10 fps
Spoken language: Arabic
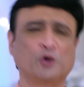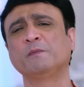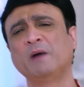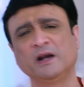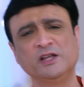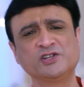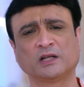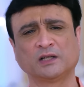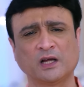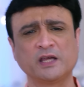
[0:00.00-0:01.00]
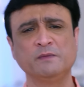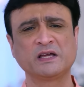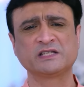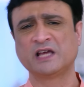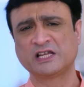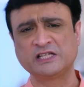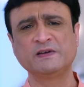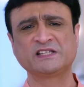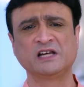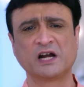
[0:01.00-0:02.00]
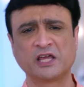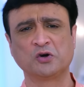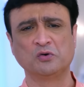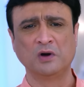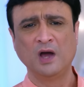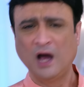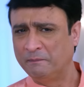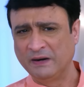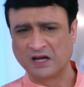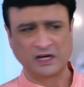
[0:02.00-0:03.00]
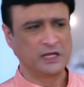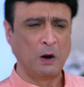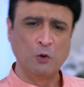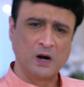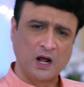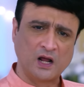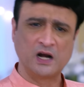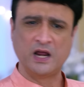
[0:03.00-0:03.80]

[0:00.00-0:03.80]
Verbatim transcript: من حقنا ما نقبل انه العروس يكون عليها حكي او حتى الناس يتهموها